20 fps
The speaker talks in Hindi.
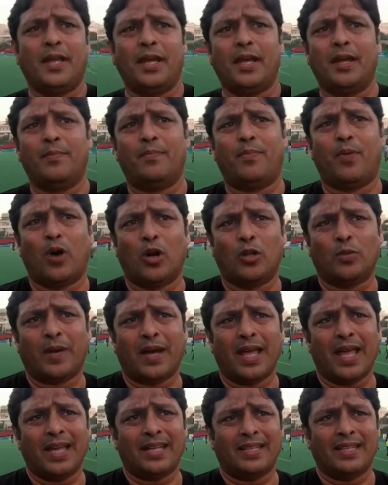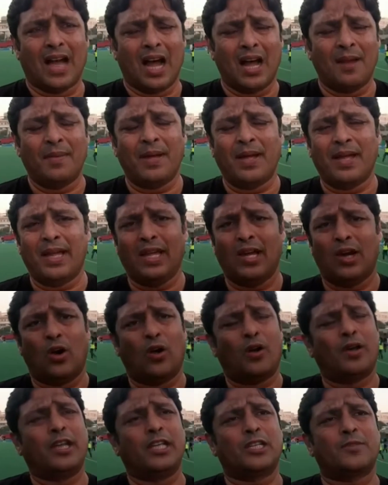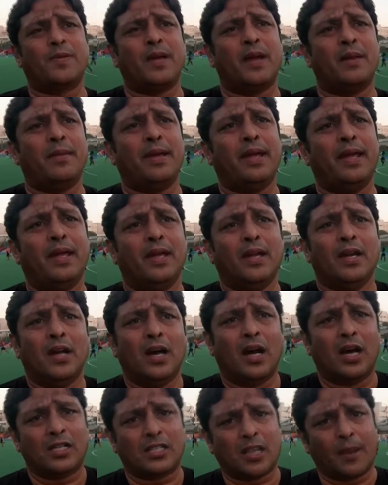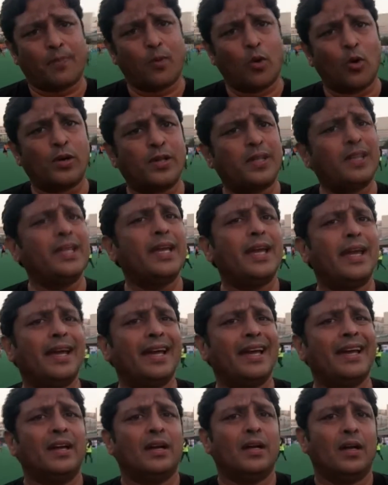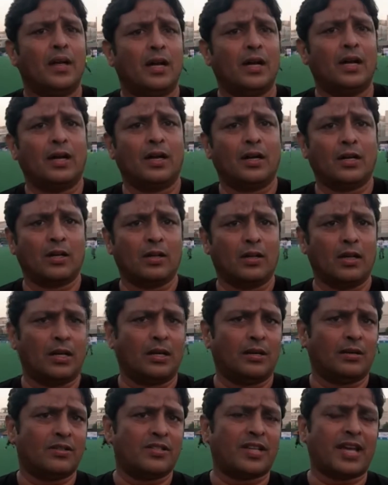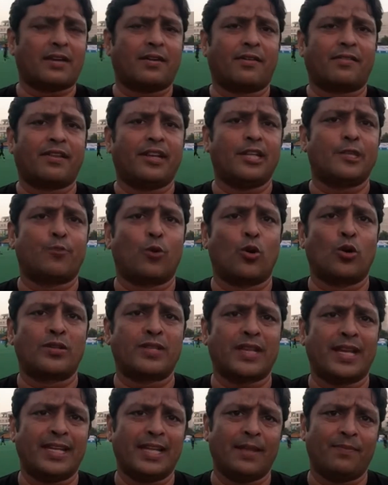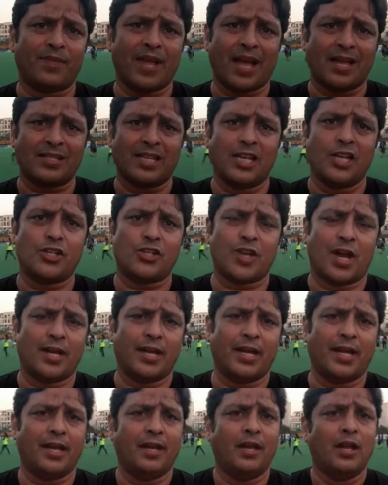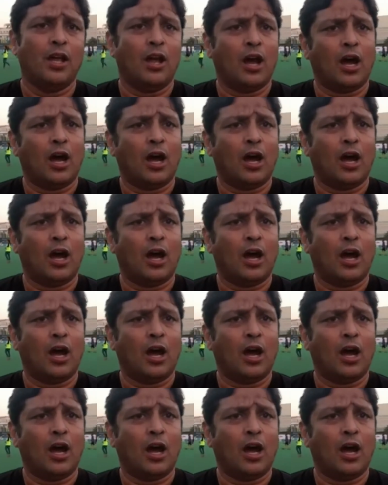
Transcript: ये बहुत बड़ा इकदाम है और इसमें हमें सपोर्ट की है सेक्रेटरी स्पोर्ट सईद इम्तियाज़ अली शाह ने